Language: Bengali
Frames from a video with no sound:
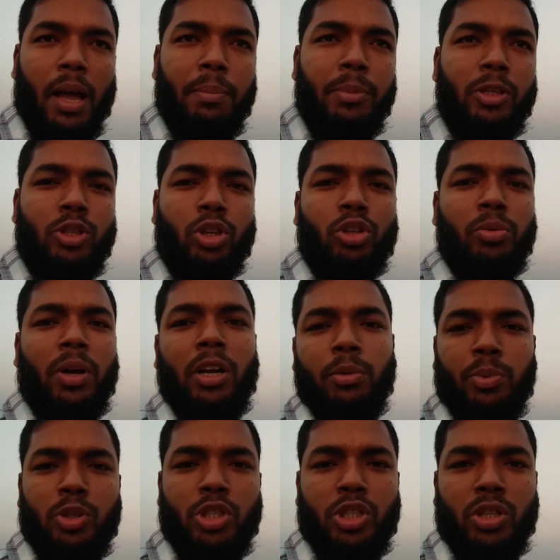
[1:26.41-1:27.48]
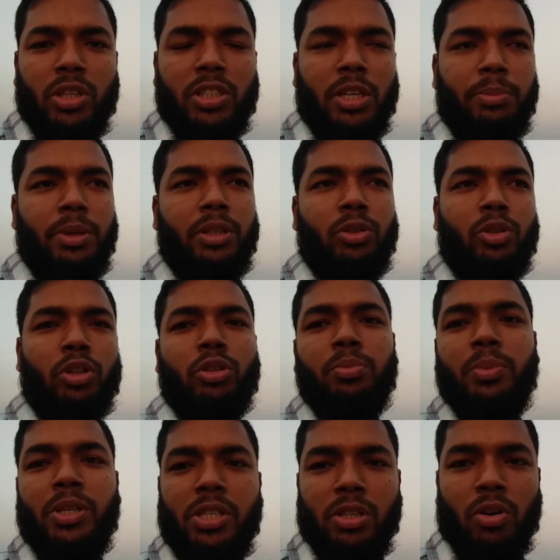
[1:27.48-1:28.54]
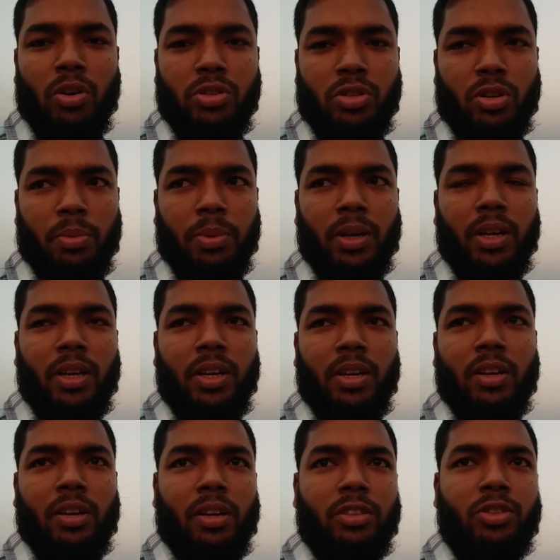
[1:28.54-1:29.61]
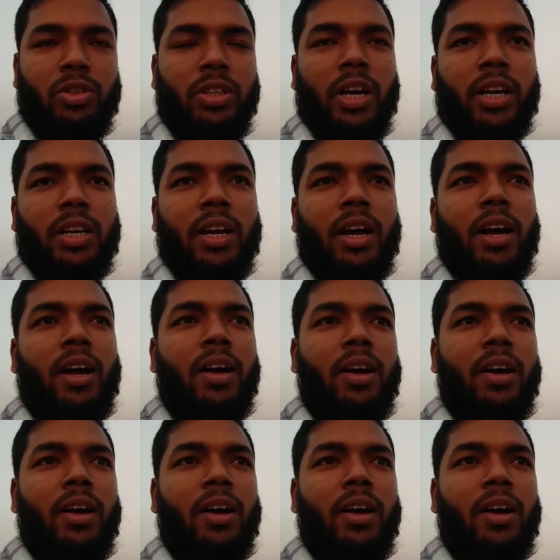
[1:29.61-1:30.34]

আপনি যত ভালো পজিশনে যাবেন তত বেশি কষ্ট হবে যদি একটা